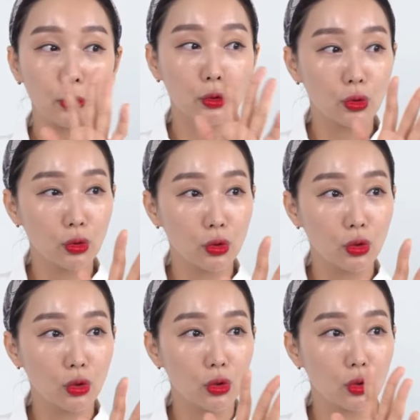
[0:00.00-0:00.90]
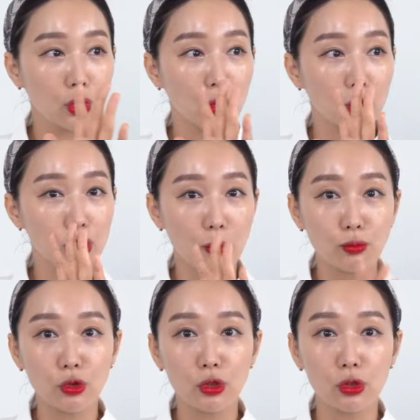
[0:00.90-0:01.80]
피부
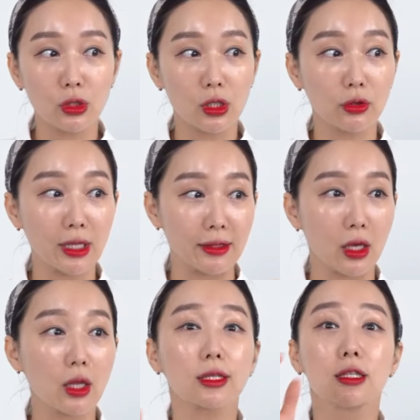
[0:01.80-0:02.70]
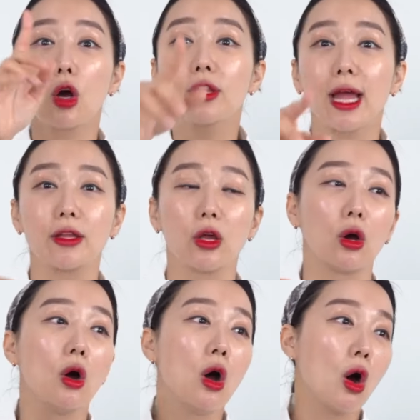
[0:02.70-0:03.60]
전문 이런 데안 돼. 그건
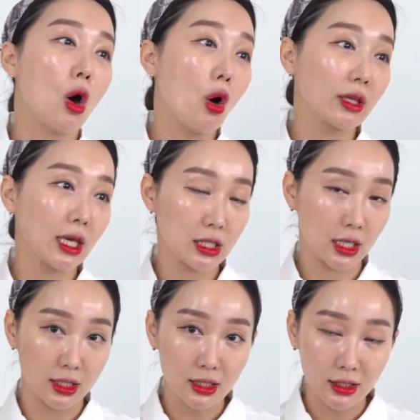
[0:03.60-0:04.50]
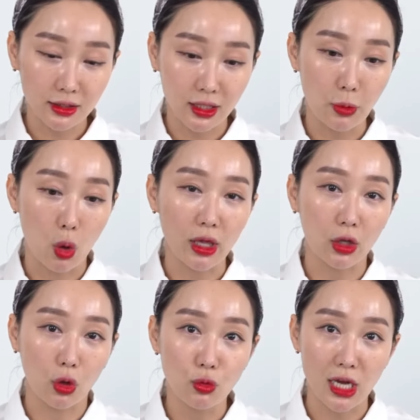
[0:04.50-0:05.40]
다녀요. 어깨 제가 디스크 때문에
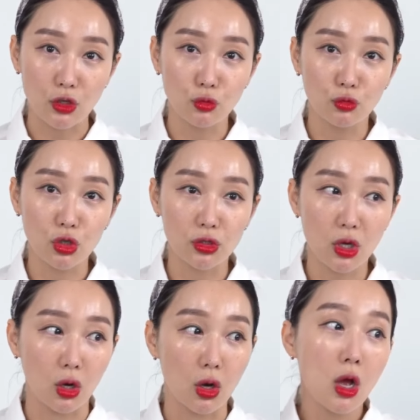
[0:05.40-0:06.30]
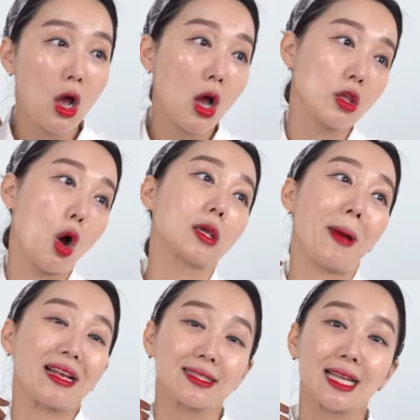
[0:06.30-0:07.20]
어깨가 너무 자주 뭉쳐서 음.
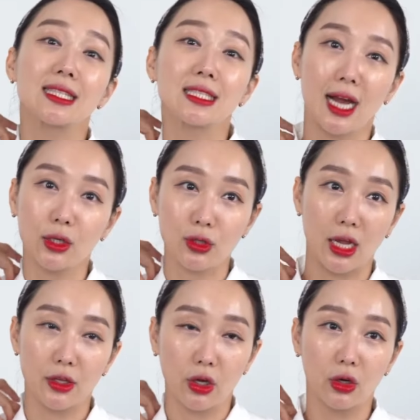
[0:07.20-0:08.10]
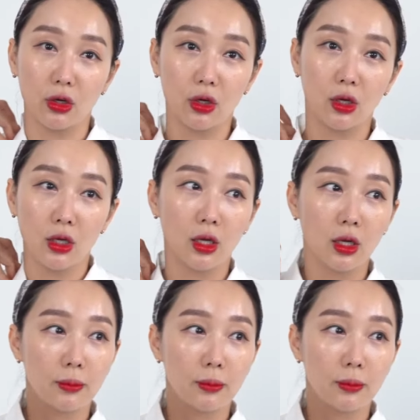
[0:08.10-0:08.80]
여기 마사지는 하러 다녀요. 네.